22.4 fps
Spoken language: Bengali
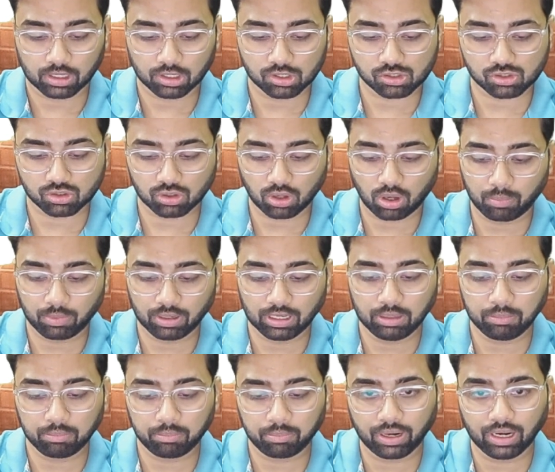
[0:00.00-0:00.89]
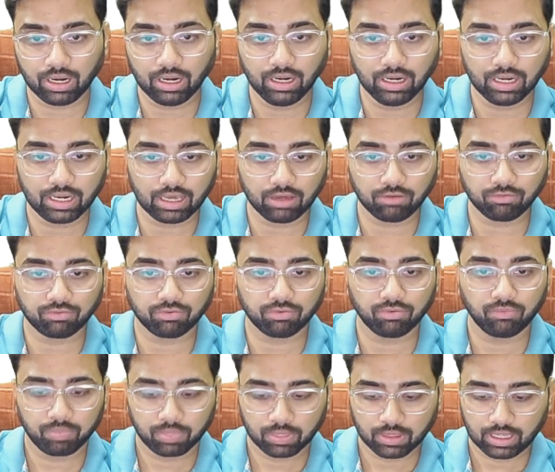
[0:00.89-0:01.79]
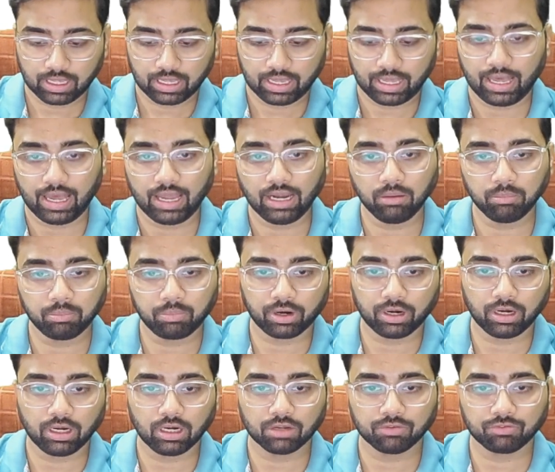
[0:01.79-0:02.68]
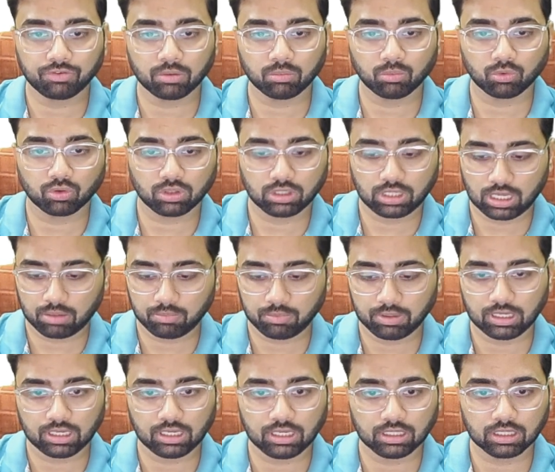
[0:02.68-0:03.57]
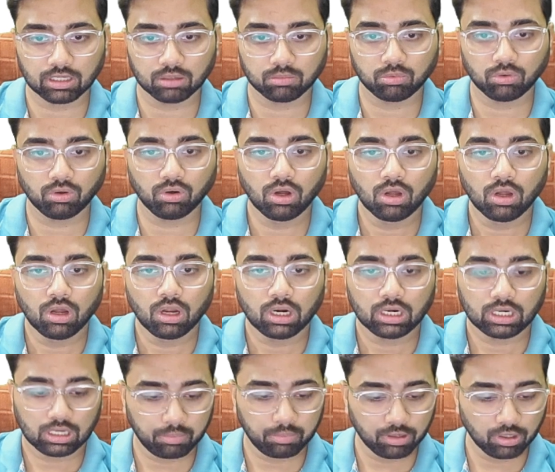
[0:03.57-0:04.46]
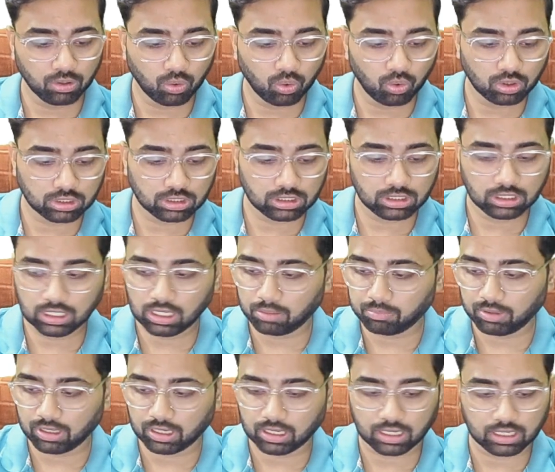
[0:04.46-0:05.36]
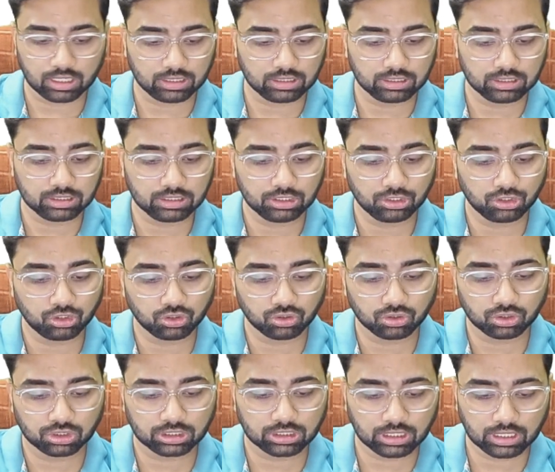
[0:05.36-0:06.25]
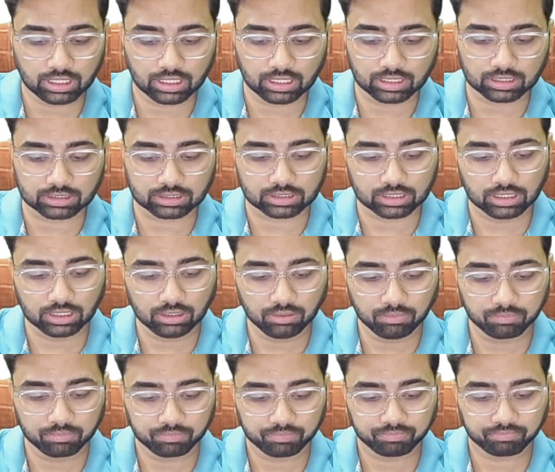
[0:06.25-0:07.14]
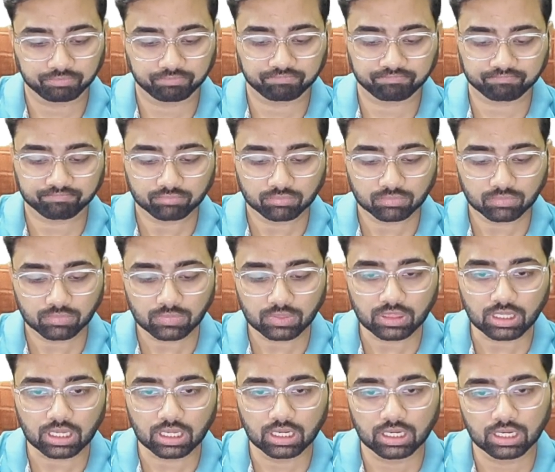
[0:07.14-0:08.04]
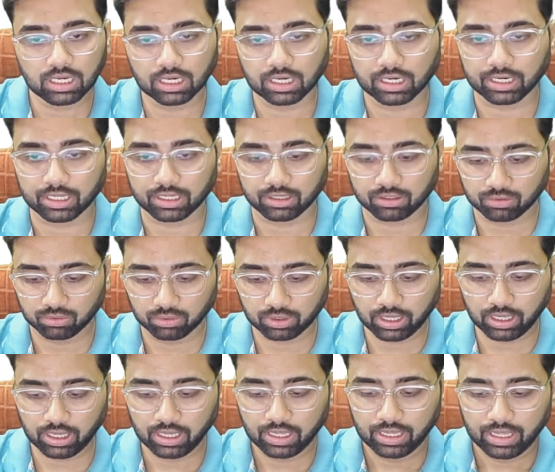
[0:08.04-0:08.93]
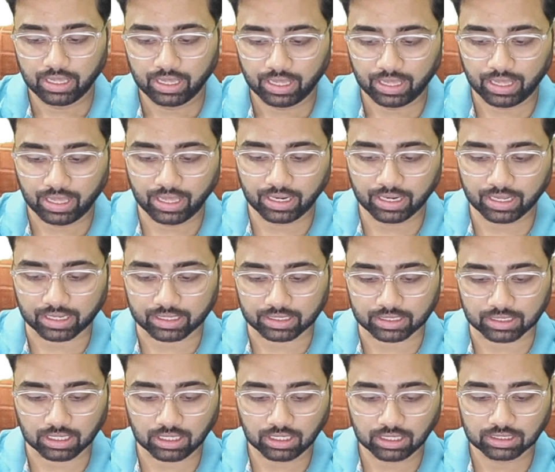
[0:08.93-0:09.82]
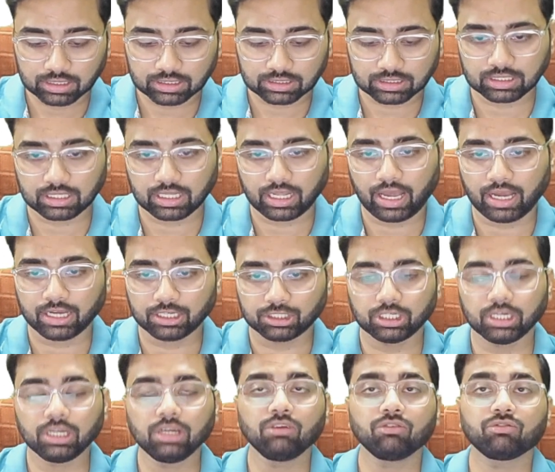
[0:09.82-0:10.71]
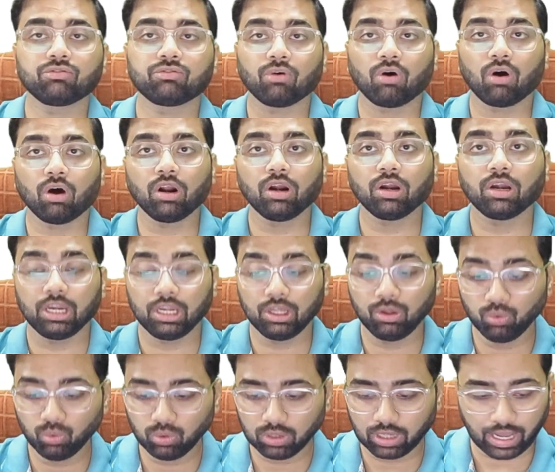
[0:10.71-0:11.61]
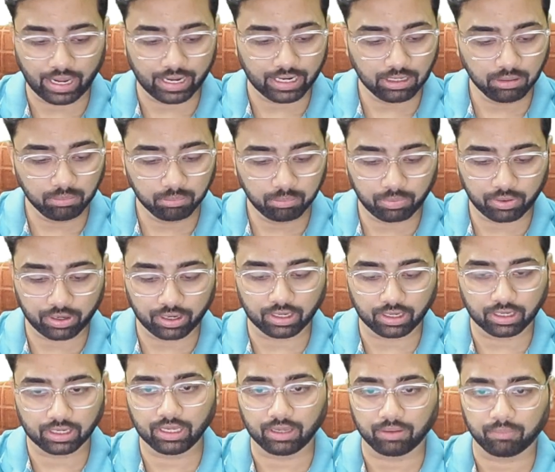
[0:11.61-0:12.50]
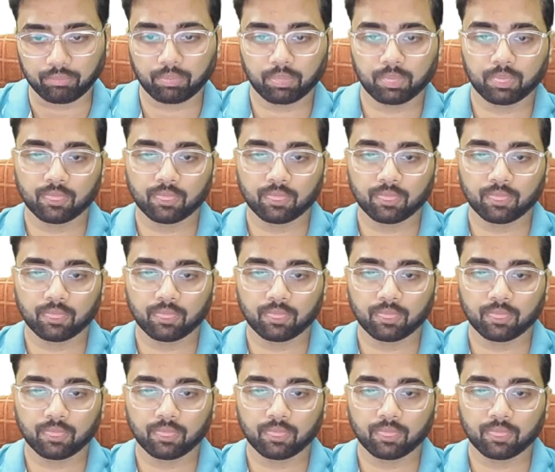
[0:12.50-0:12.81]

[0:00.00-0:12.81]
জাস্ট নর্মালি প্রিন্ট এফ অ্যান্ড প্রিন্টএফ এর মধ্যে আমি কি দেব ডাবল কোট দিয়ে আমি এখানে দিয়ে দিচ্ছি হচ্ছে এস আর লার্ন ওকে অ্যান্ড একটা স্ল্যাশ ফর নিউ লাইন প্রিন্টিং